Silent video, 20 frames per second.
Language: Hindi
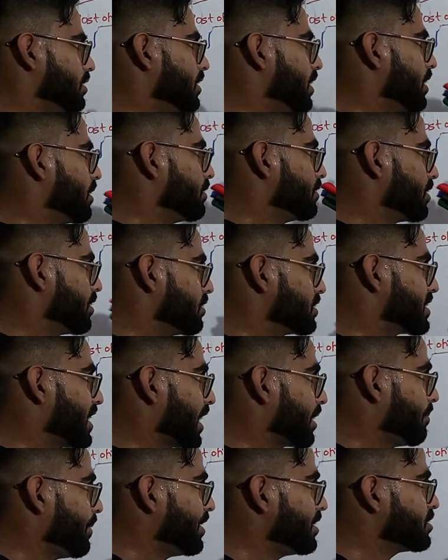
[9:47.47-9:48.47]
द
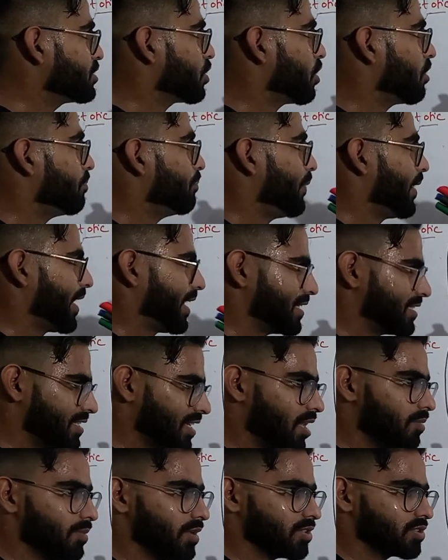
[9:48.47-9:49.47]
सेगमेंट्स ऑफ
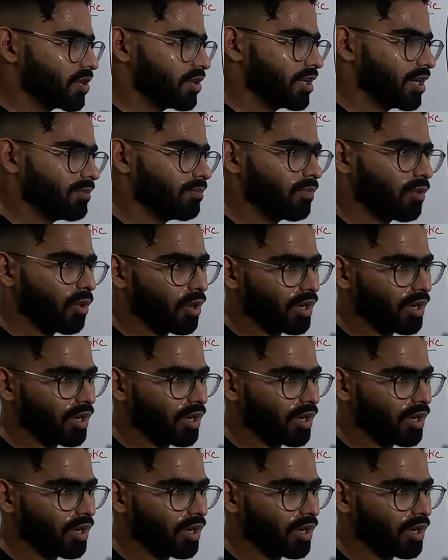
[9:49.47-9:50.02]
पेरेक्सियल मीजोडम